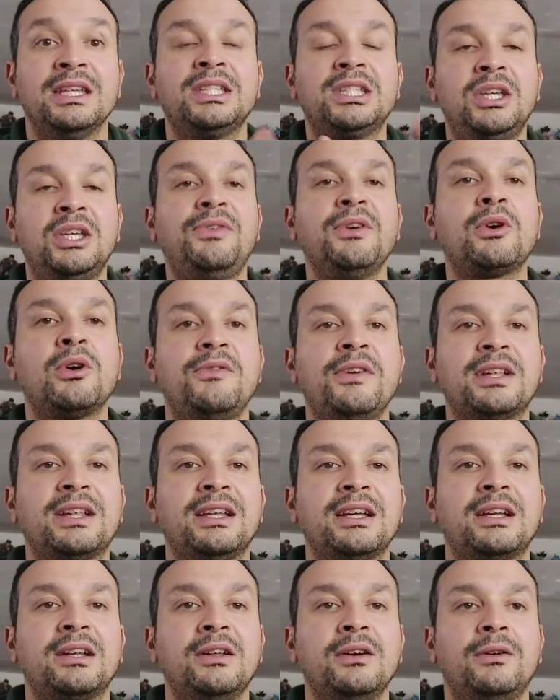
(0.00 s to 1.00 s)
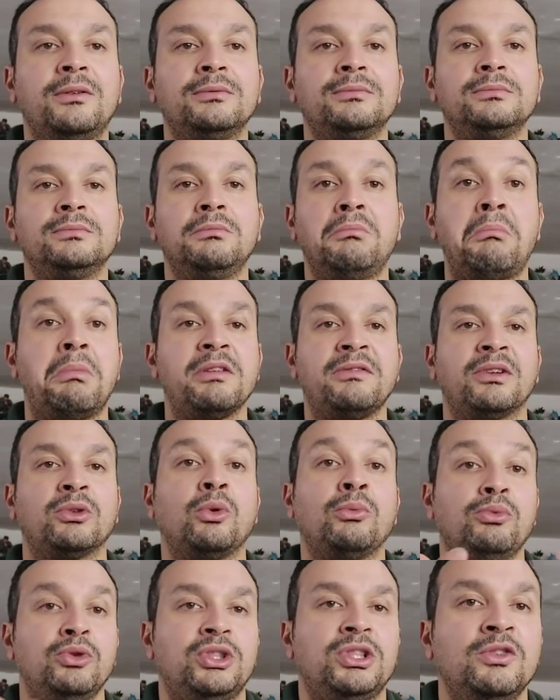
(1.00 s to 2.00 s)
Ce qui fait qu'en fait les clients, bah, ils
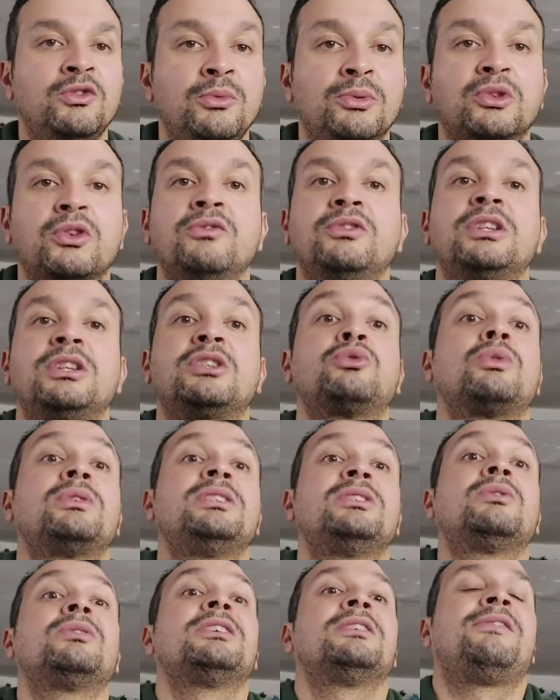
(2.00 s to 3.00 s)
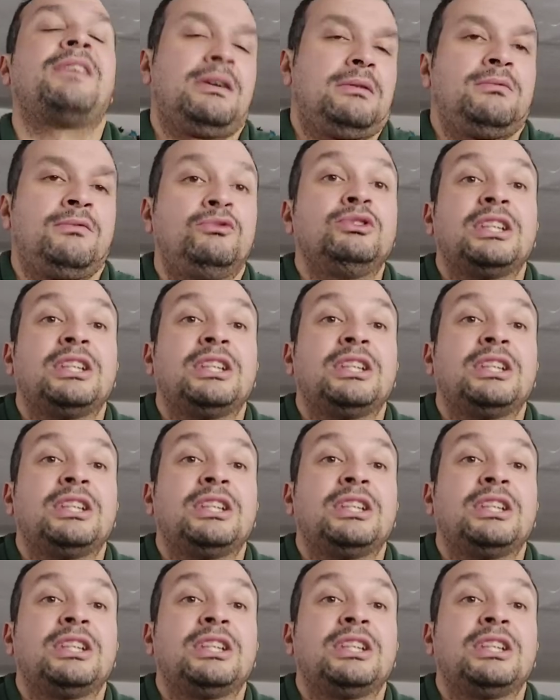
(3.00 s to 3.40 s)
vendront plus chez vous parce que vous êtes soi-disant de pas.